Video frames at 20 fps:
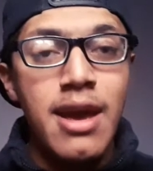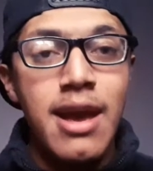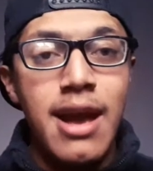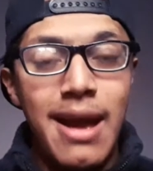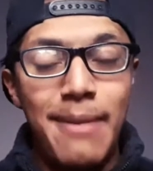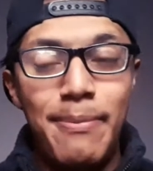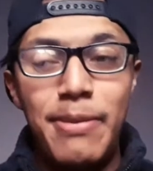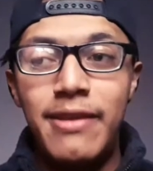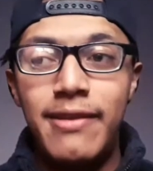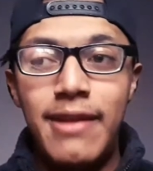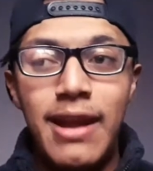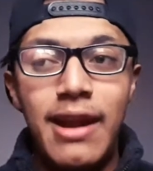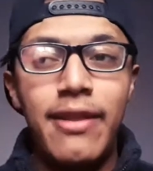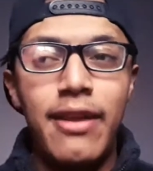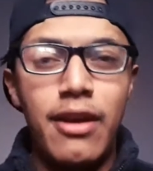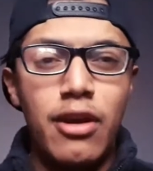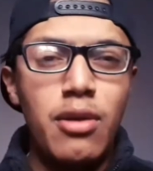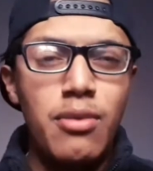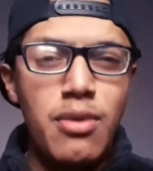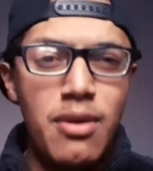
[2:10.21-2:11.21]
A pesar
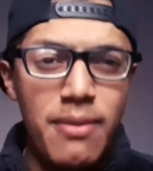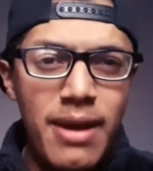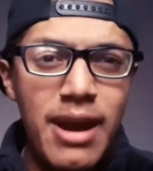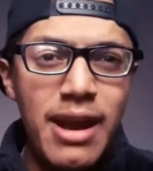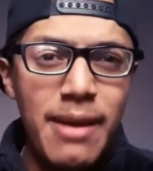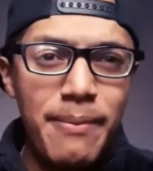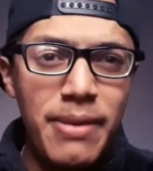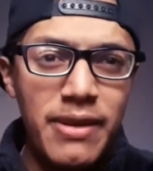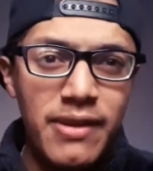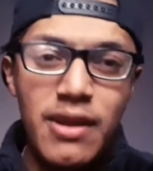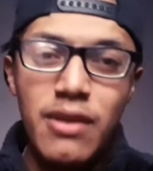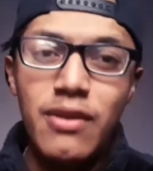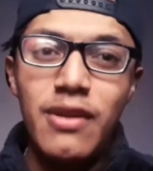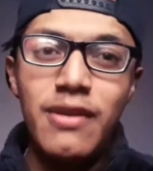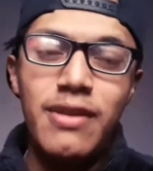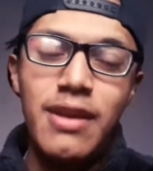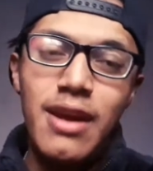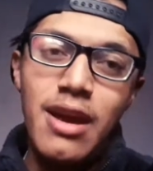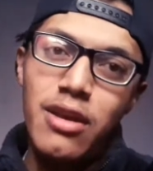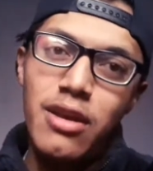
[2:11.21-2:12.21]
de cómo va empezando
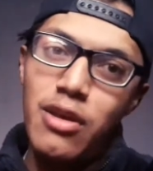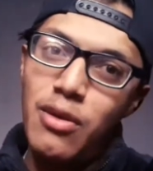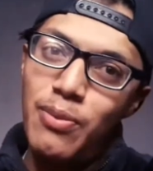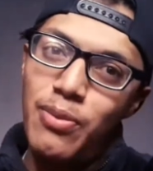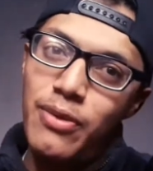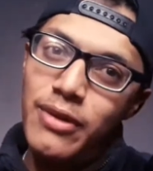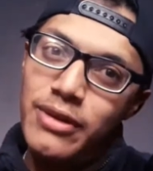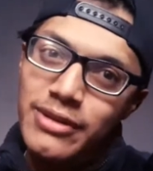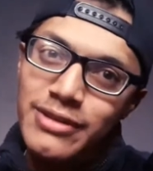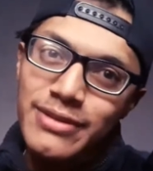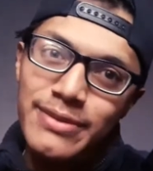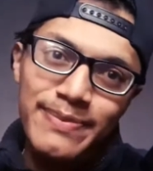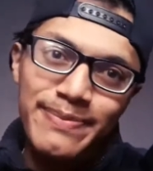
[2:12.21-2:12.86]
este año, pues